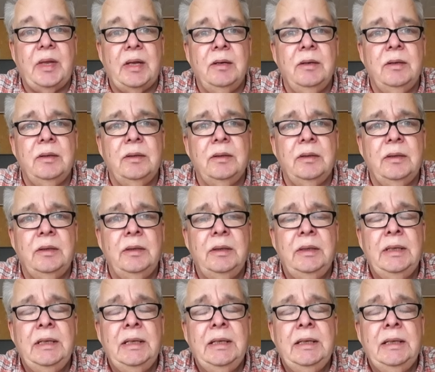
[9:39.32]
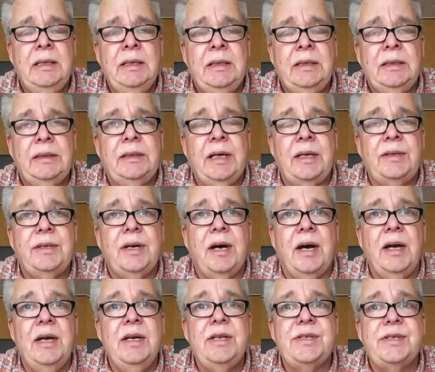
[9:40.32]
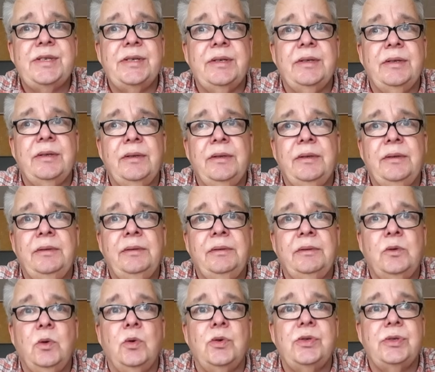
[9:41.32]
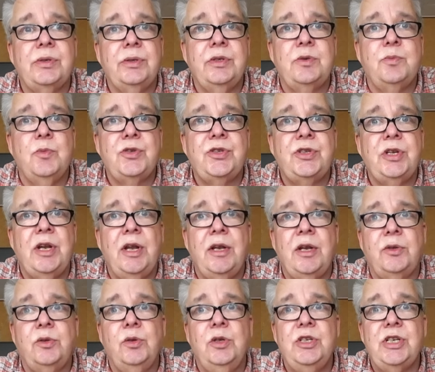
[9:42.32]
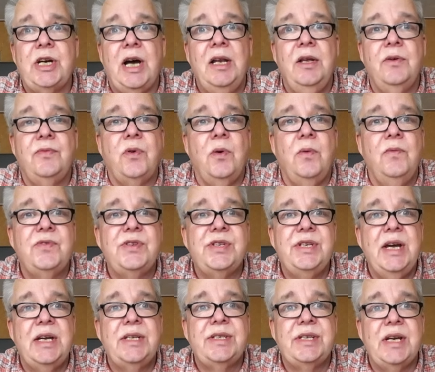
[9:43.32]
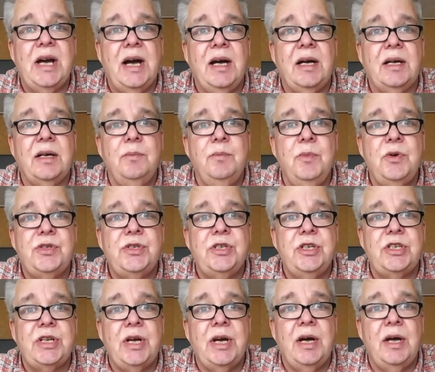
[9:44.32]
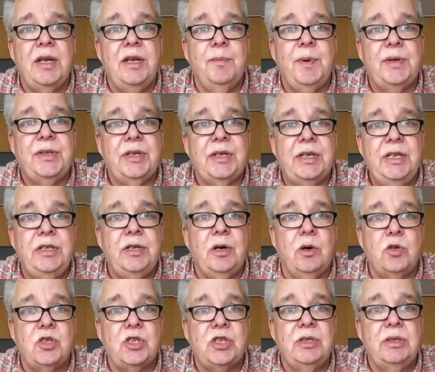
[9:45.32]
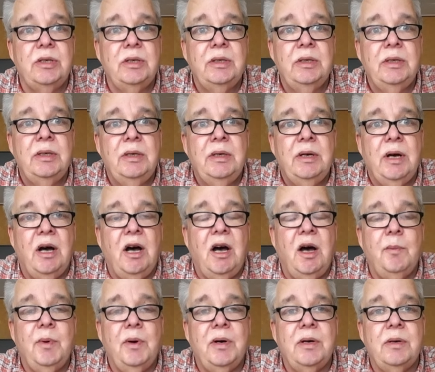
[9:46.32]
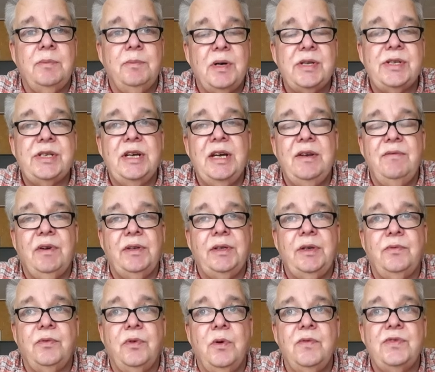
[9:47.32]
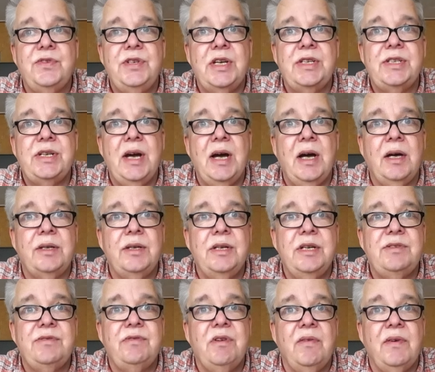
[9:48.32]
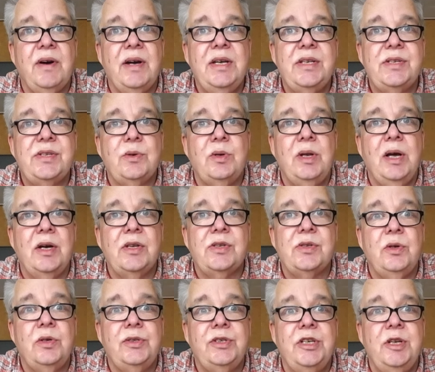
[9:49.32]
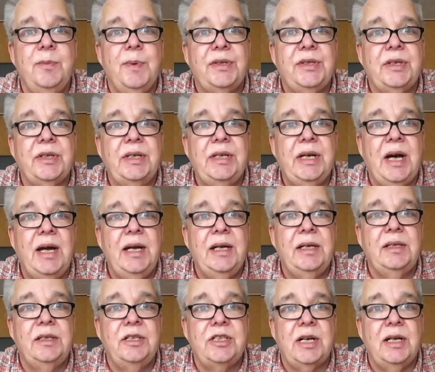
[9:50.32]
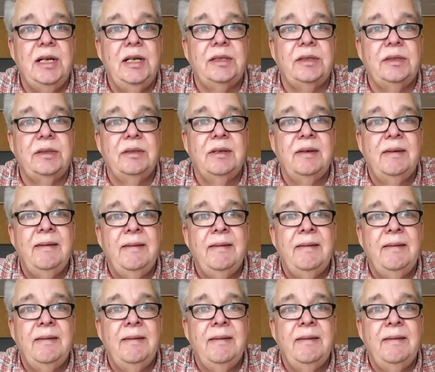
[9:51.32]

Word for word: Äh, das heißt, äh, gut, ich müsste dann natürlich alle fünf, sechs Jahre müsste ich da eine Batterie tauschen. Aber mal sehen, was in fünf, sechs Jahren ist. Wer weiß, so lange sollte die Batterie eigentlich halten.